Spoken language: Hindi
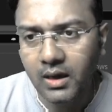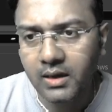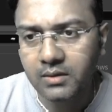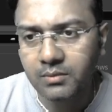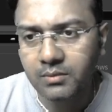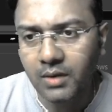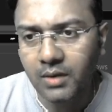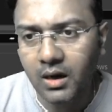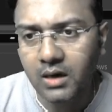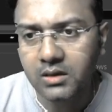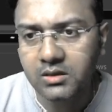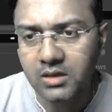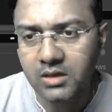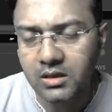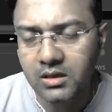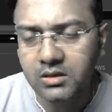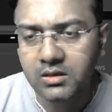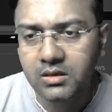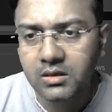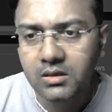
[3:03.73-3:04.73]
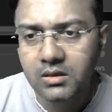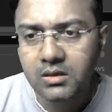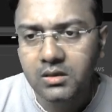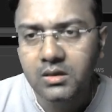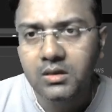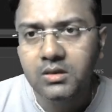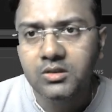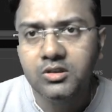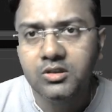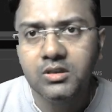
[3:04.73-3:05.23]
एक बार जस्ट
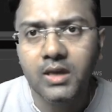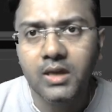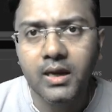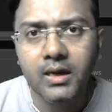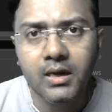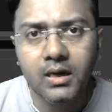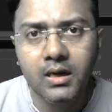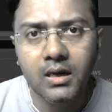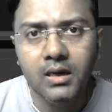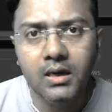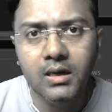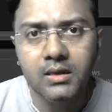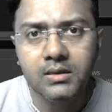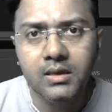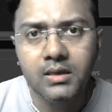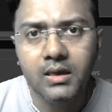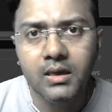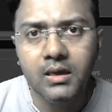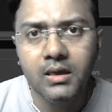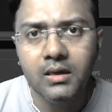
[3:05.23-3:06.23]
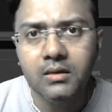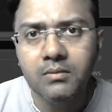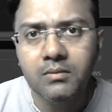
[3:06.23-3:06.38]
चेक कर लेते हैं